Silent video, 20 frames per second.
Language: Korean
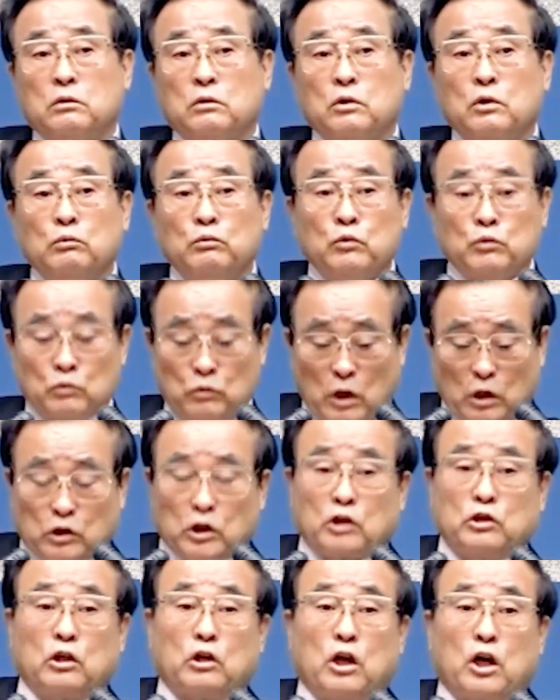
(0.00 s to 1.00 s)
그러면
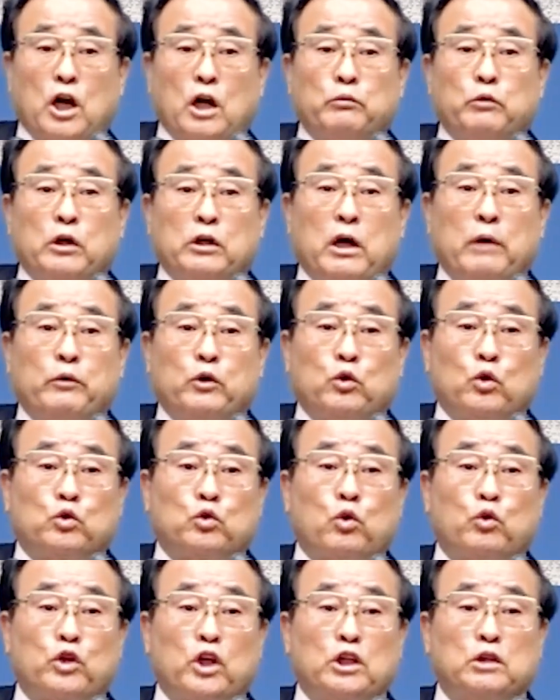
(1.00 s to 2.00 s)
자살 안 하면 남의 돈
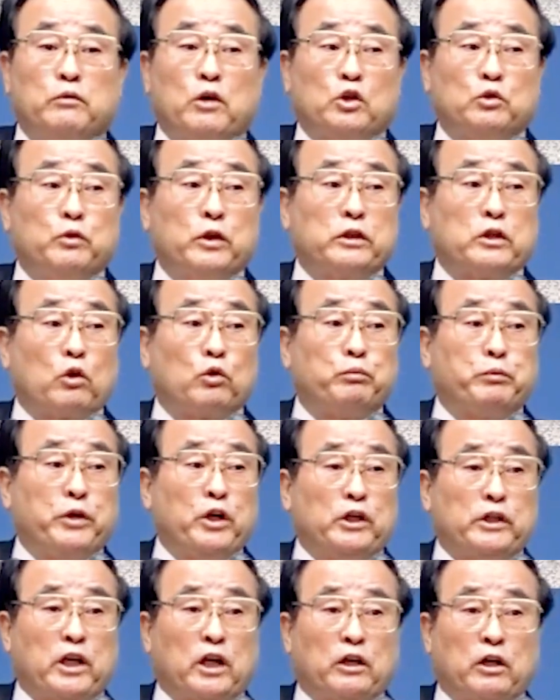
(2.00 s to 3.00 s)
손대지 말지 왜 자꾸
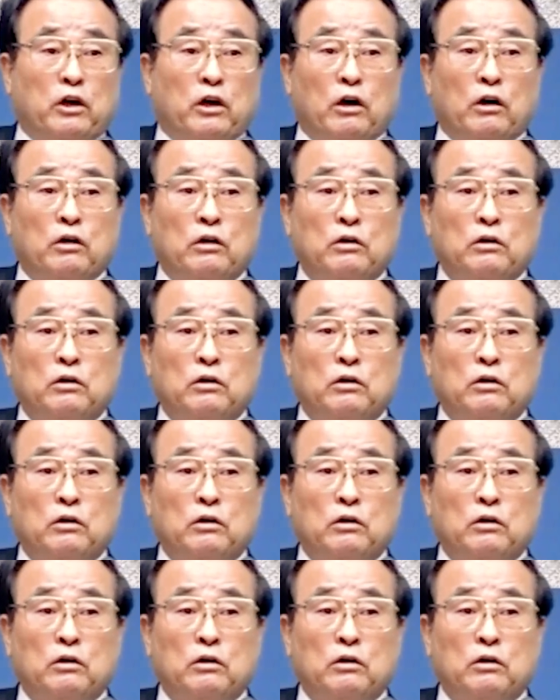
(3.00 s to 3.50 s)
빌리다 이렇게 해.